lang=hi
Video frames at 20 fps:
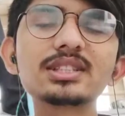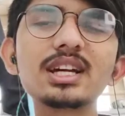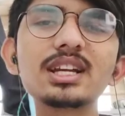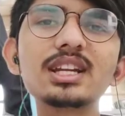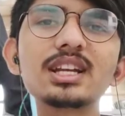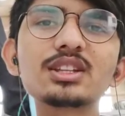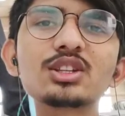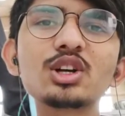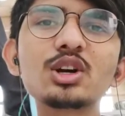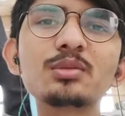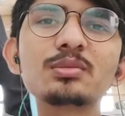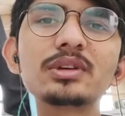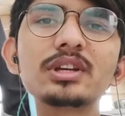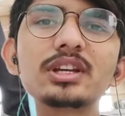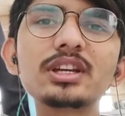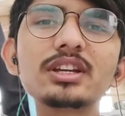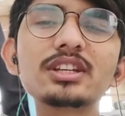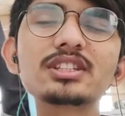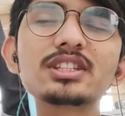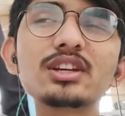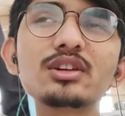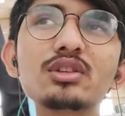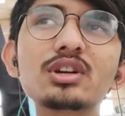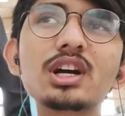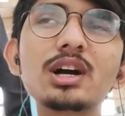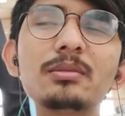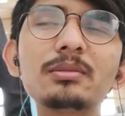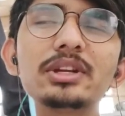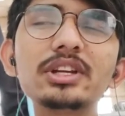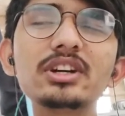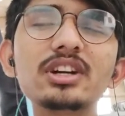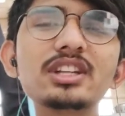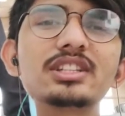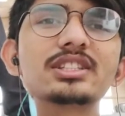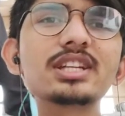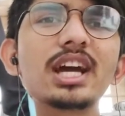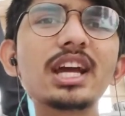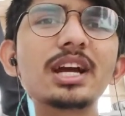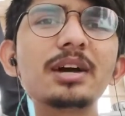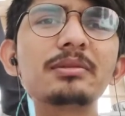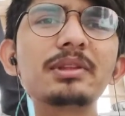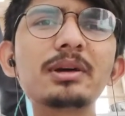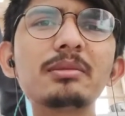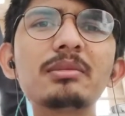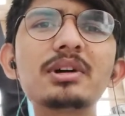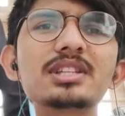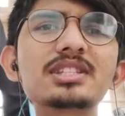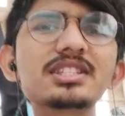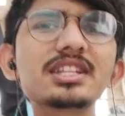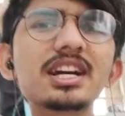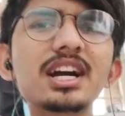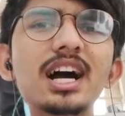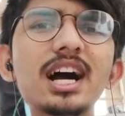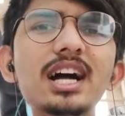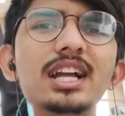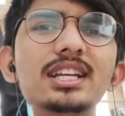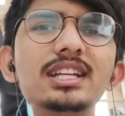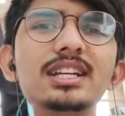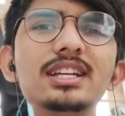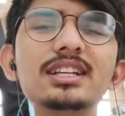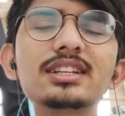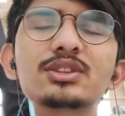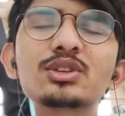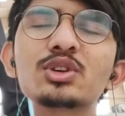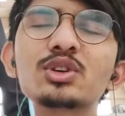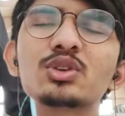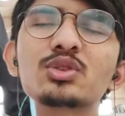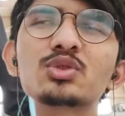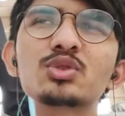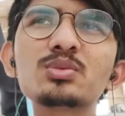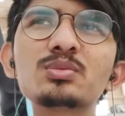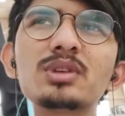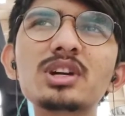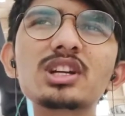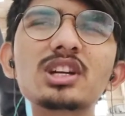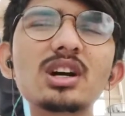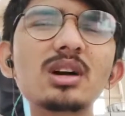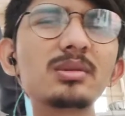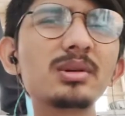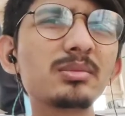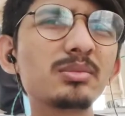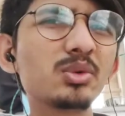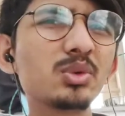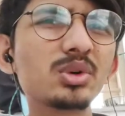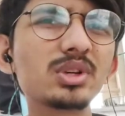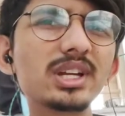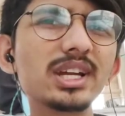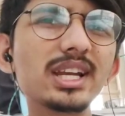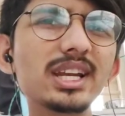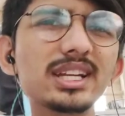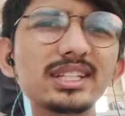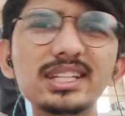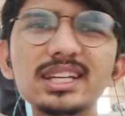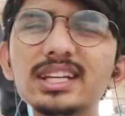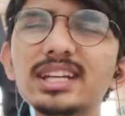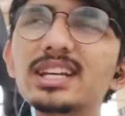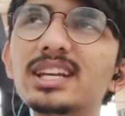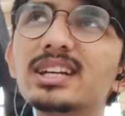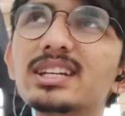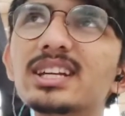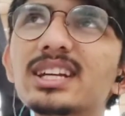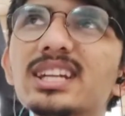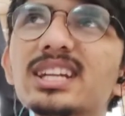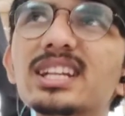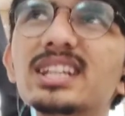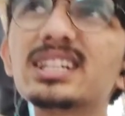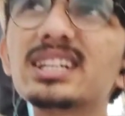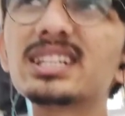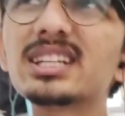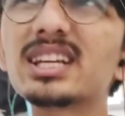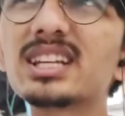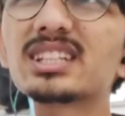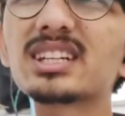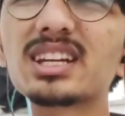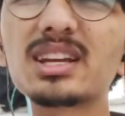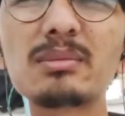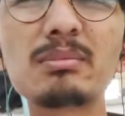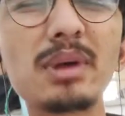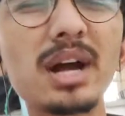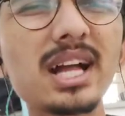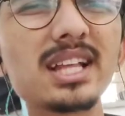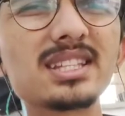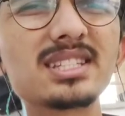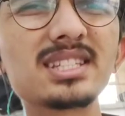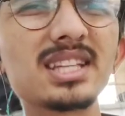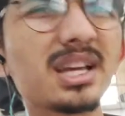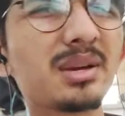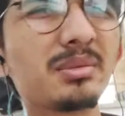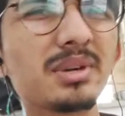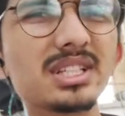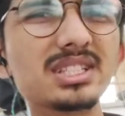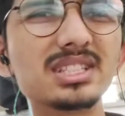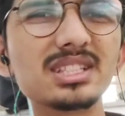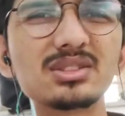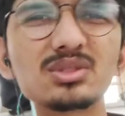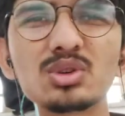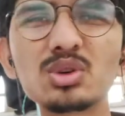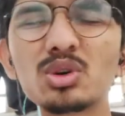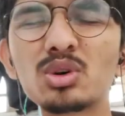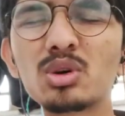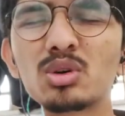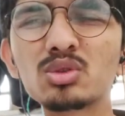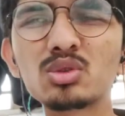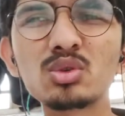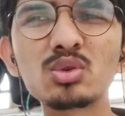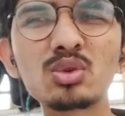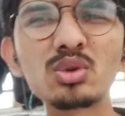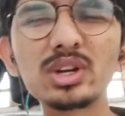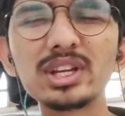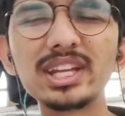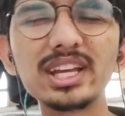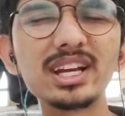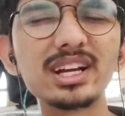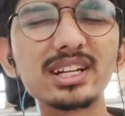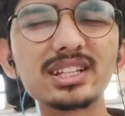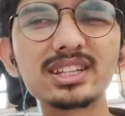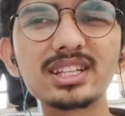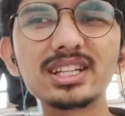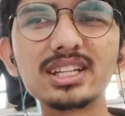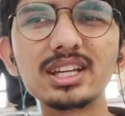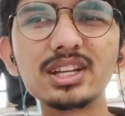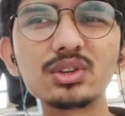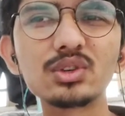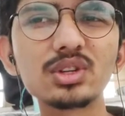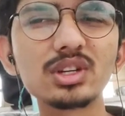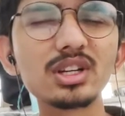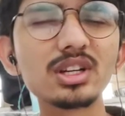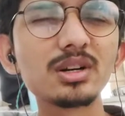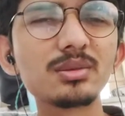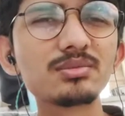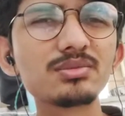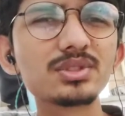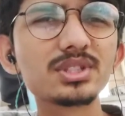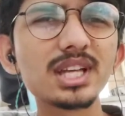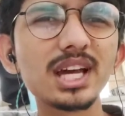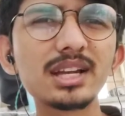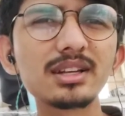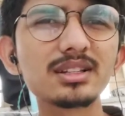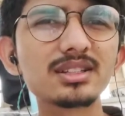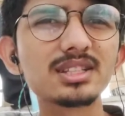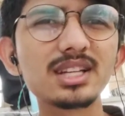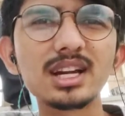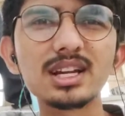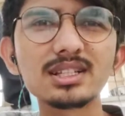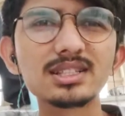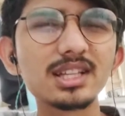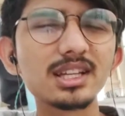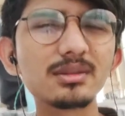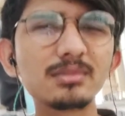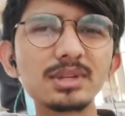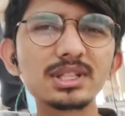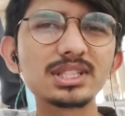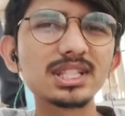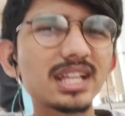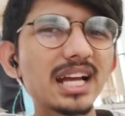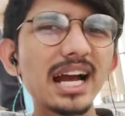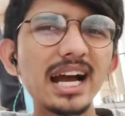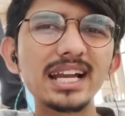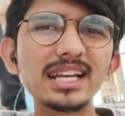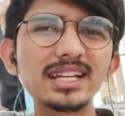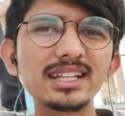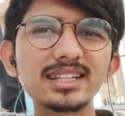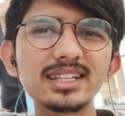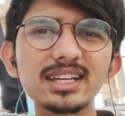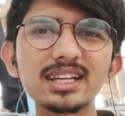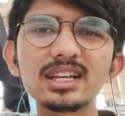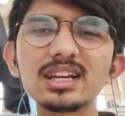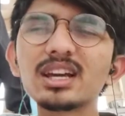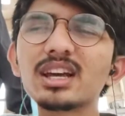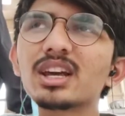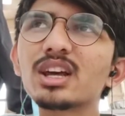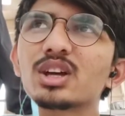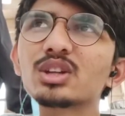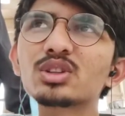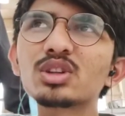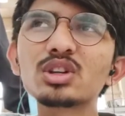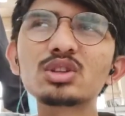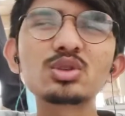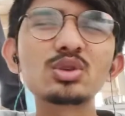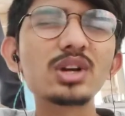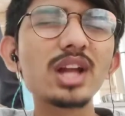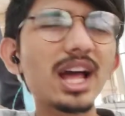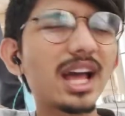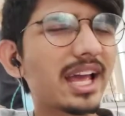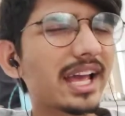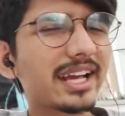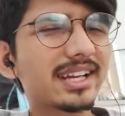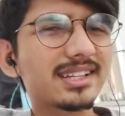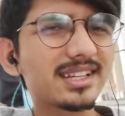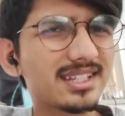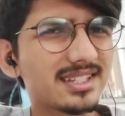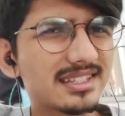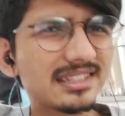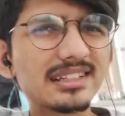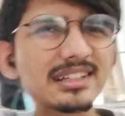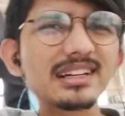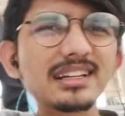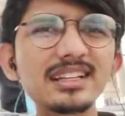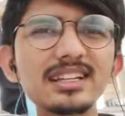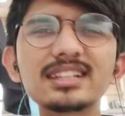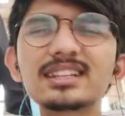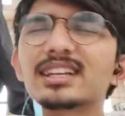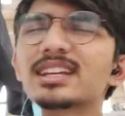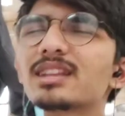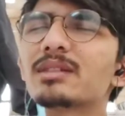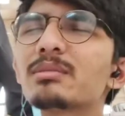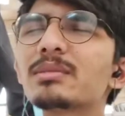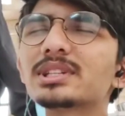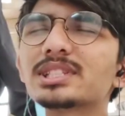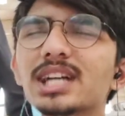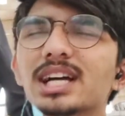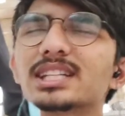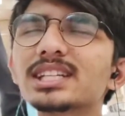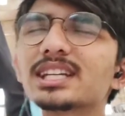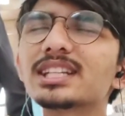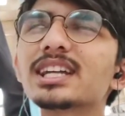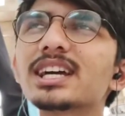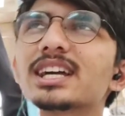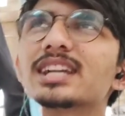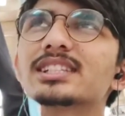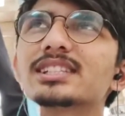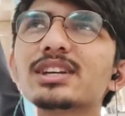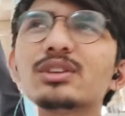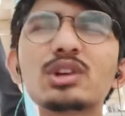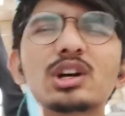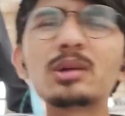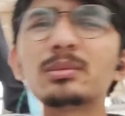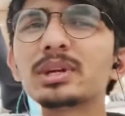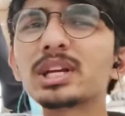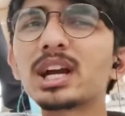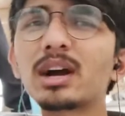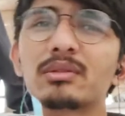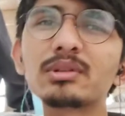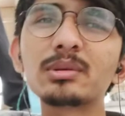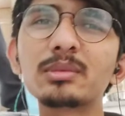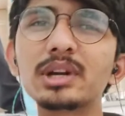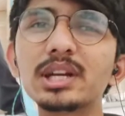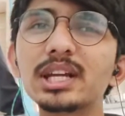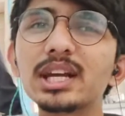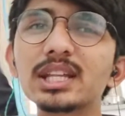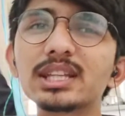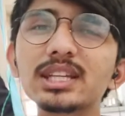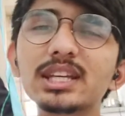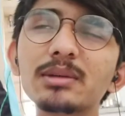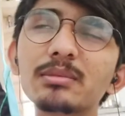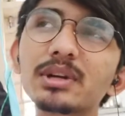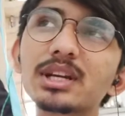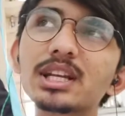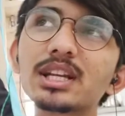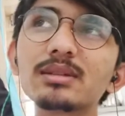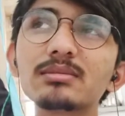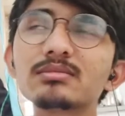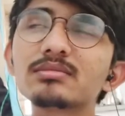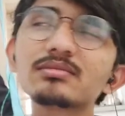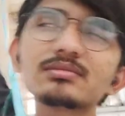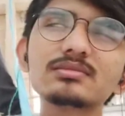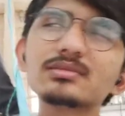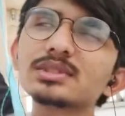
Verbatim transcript: चलिए तो अभी सेव खमड़ी और चाय हमने मस्त खा ली तो दोपहर को अभी भूख नहीं लगेगी लगेगी लेकिन ये देखिए पाँच छः बजे तो तो कोई दिक्कत नहीं है क्योंकि हम सात साढ़े सात बजे खा लेते हैं तो थोड़ा एडजस्ट कर लेते हैं तो मज़ा आ जाता है सेव खमड़ी काफ़ी बढ़िया थी मतलब